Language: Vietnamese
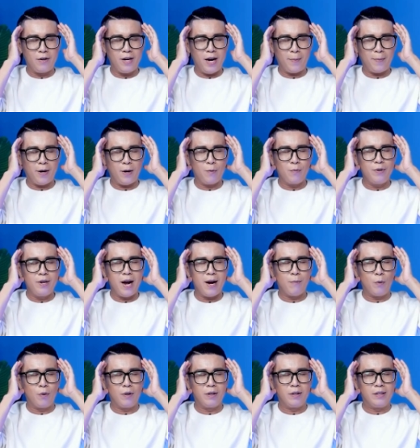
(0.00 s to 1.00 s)
coi như em đang đóng
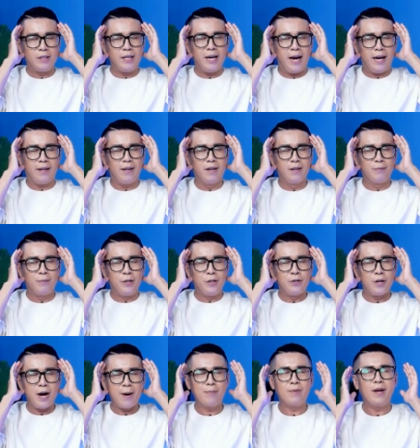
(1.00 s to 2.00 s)
vai một người nạn nhân
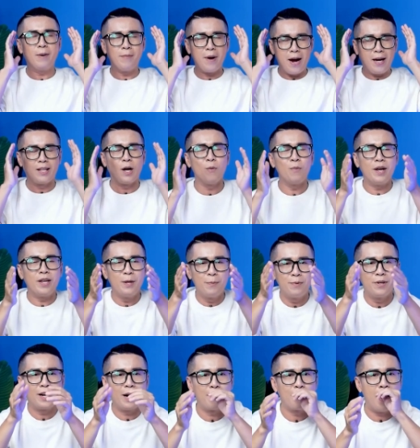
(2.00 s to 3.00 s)
bị trap, và em hệ thống lại
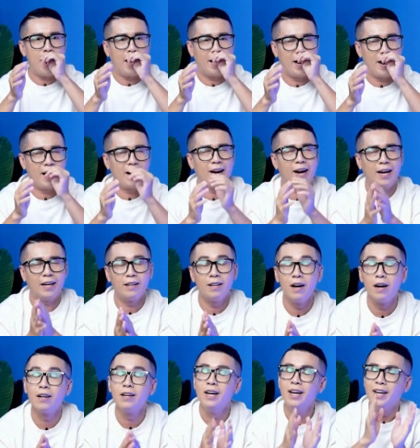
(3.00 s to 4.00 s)
giúp cho các bạn đang là
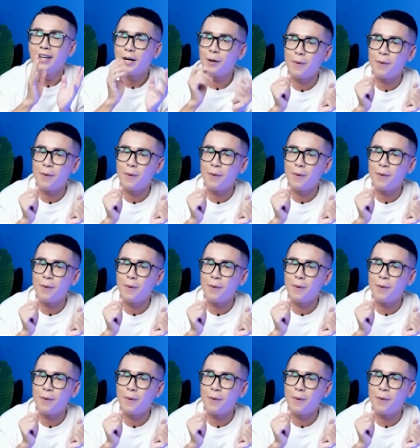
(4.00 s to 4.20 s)
nạn nhân.